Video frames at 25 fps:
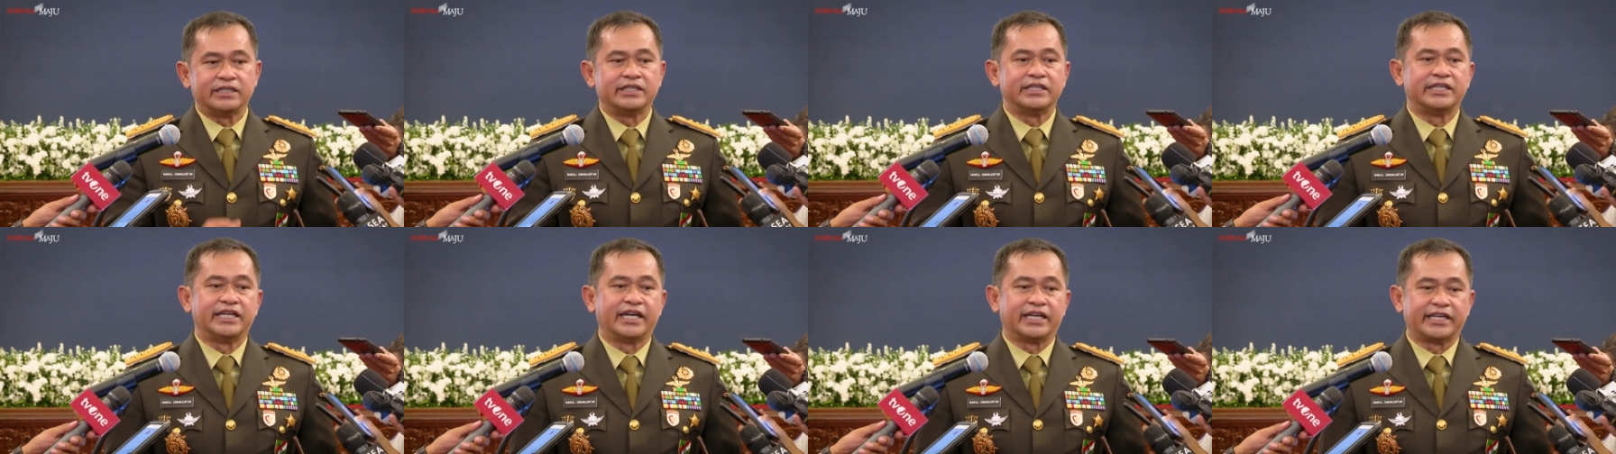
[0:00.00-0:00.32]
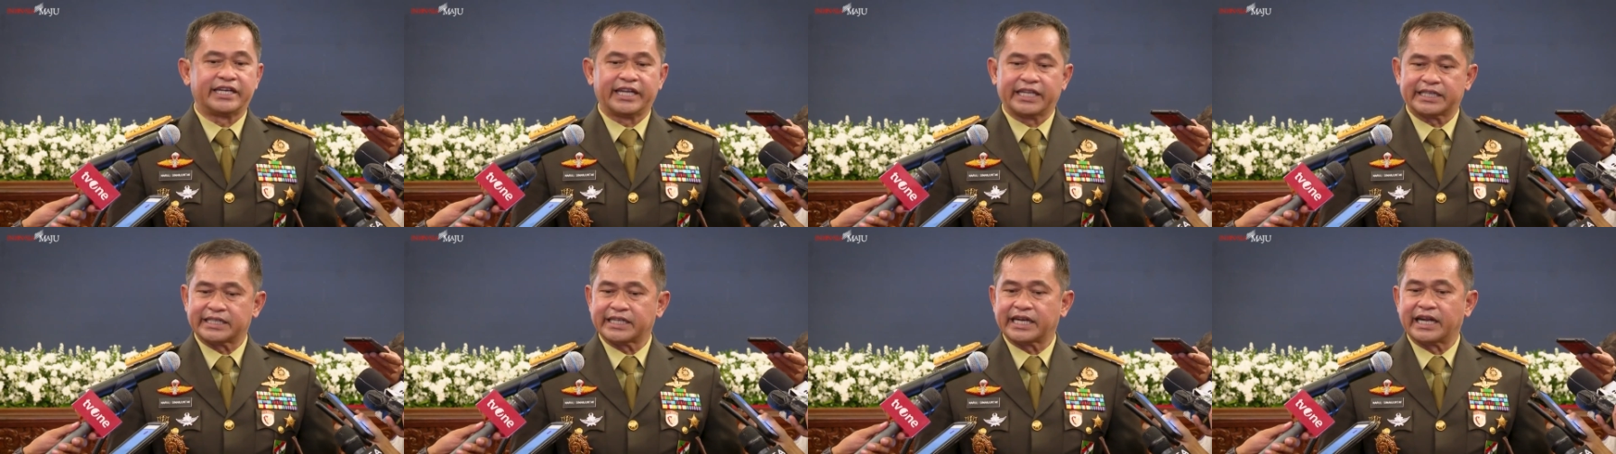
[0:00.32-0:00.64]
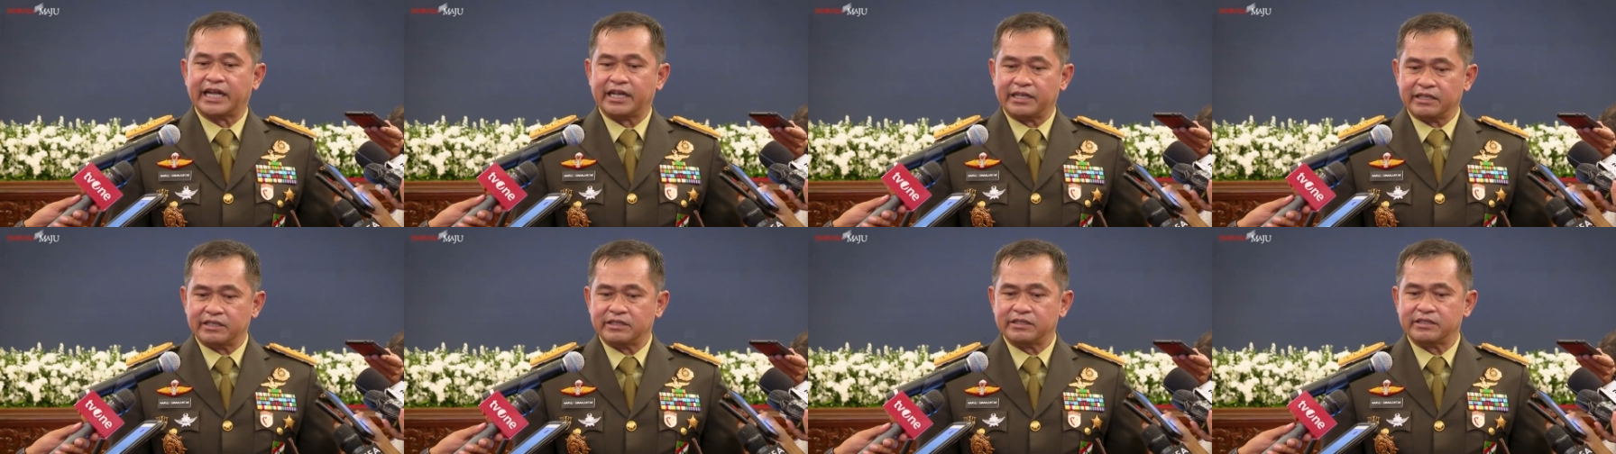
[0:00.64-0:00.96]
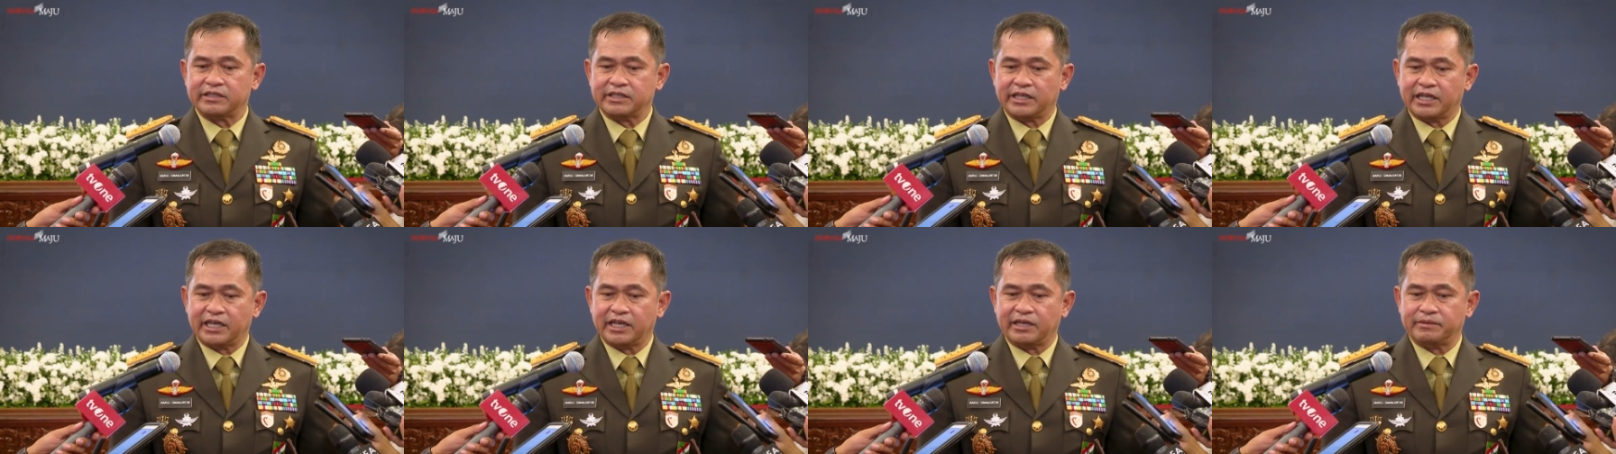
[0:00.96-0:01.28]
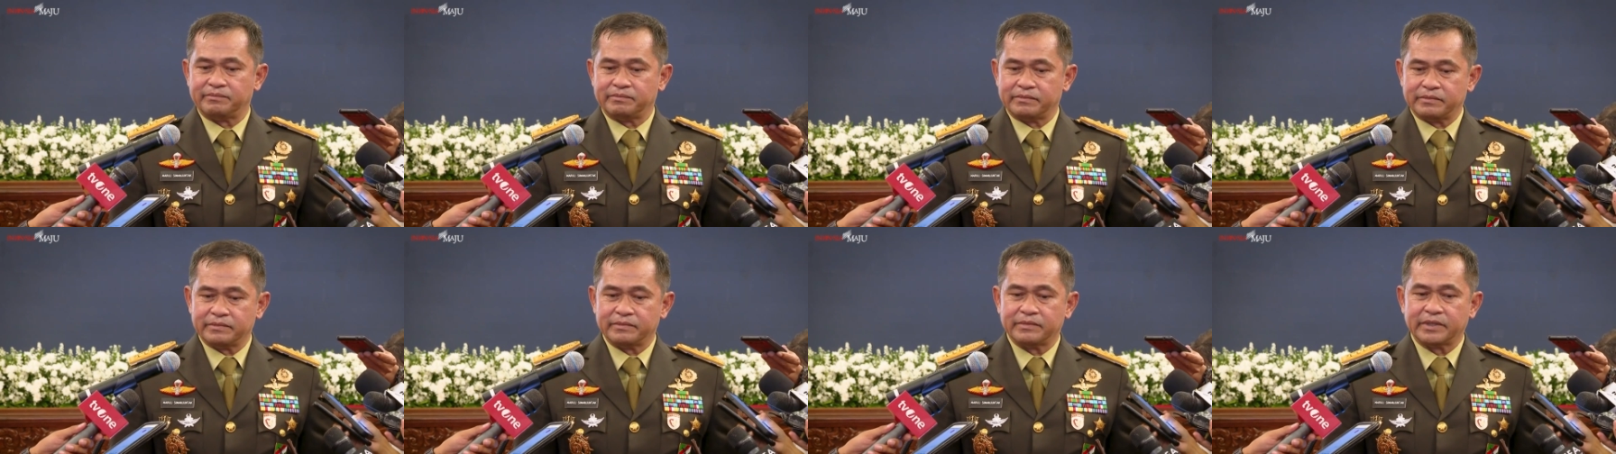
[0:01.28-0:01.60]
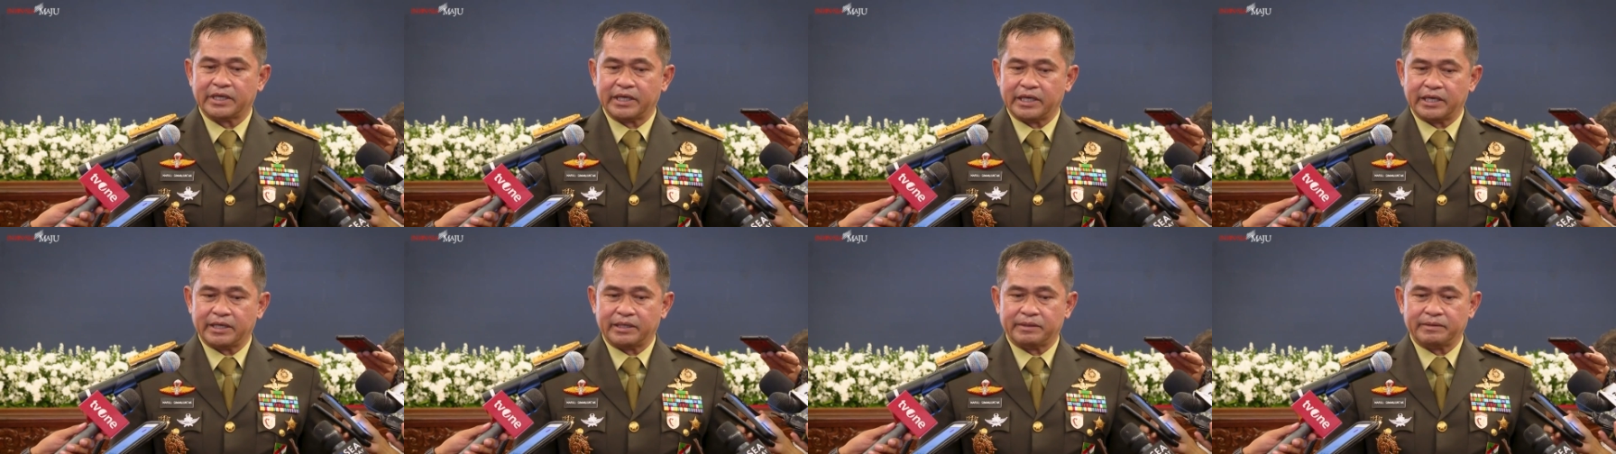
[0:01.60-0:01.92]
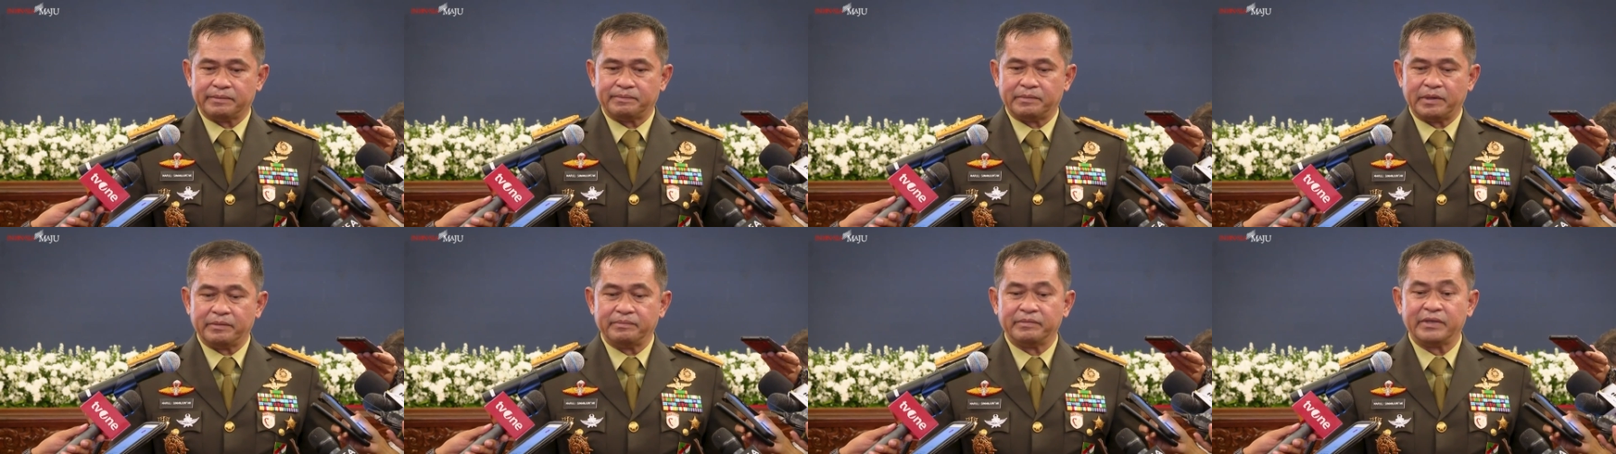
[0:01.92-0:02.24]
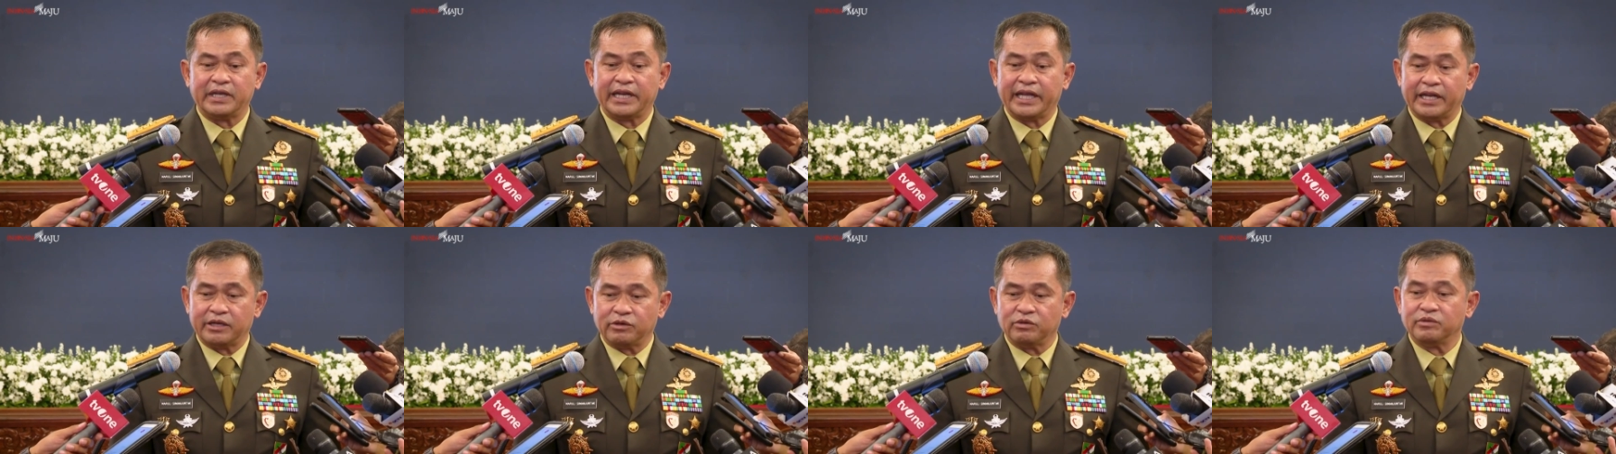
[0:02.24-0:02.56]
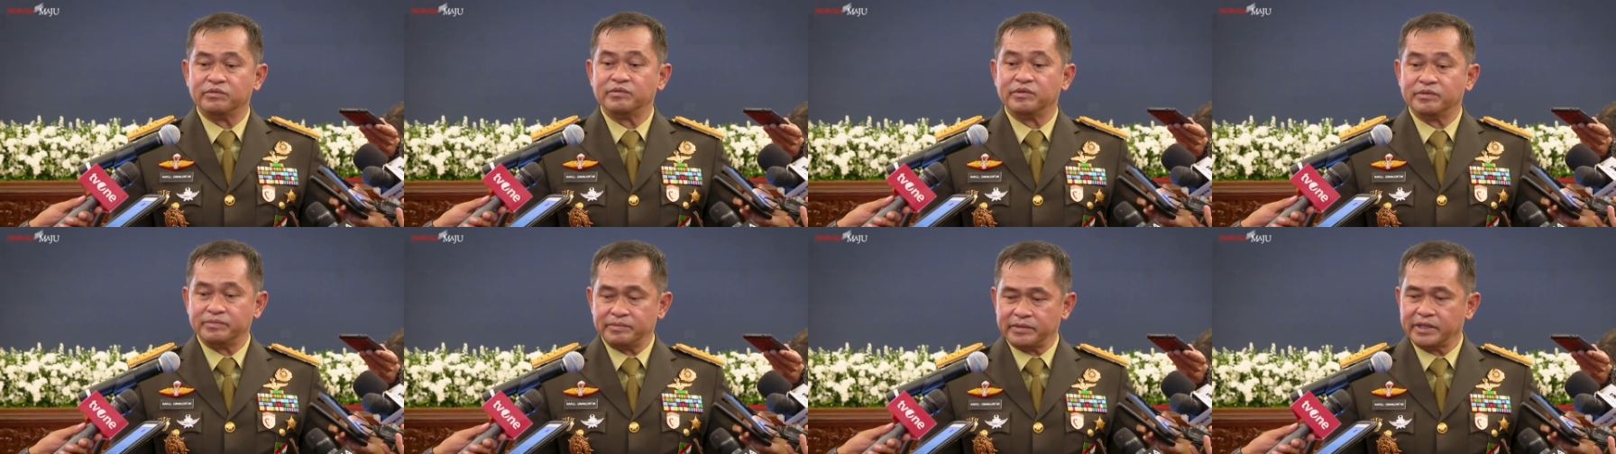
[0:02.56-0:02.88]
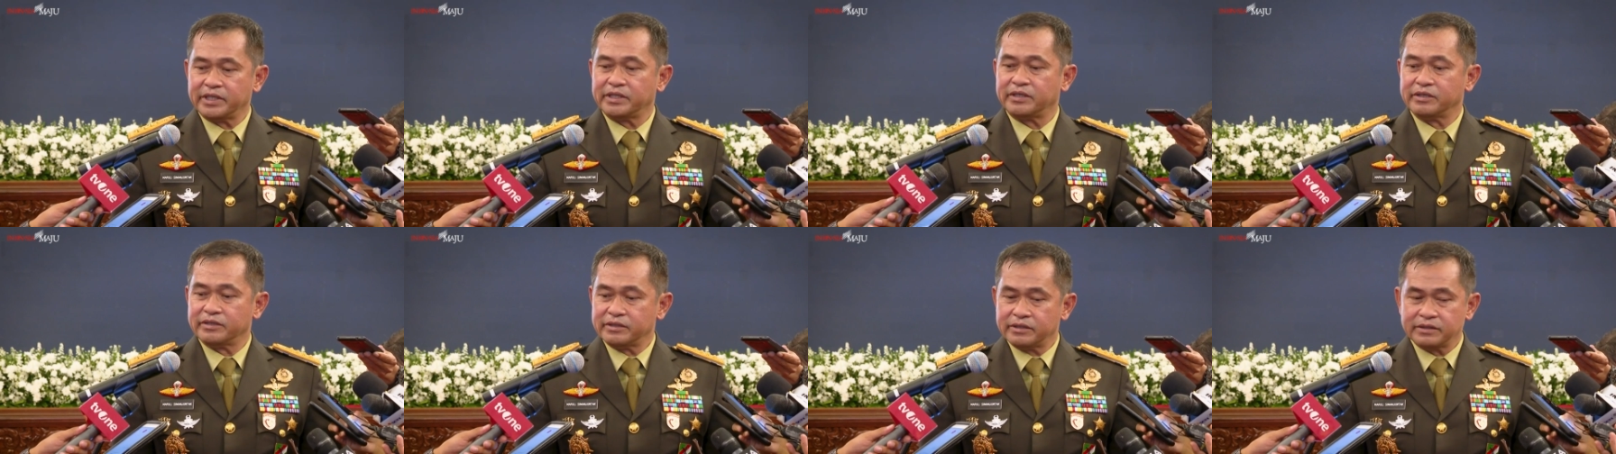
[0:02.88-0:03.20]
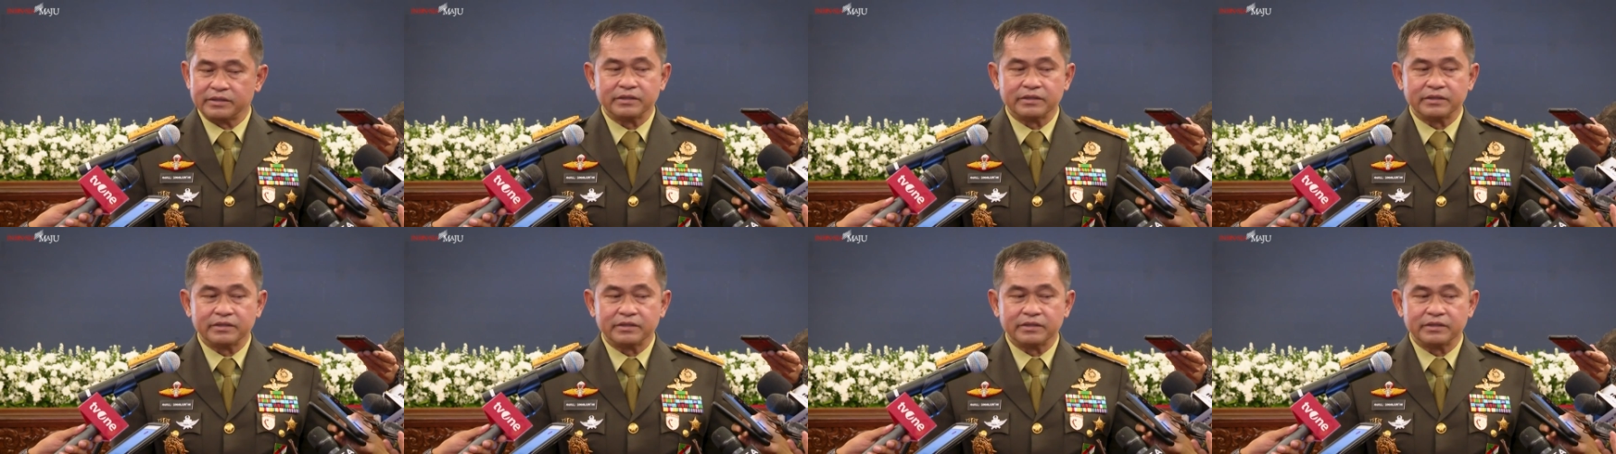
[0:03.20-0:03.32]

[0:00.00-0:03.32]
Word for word: tidak netral dalam uh, pemilihan umum gitu.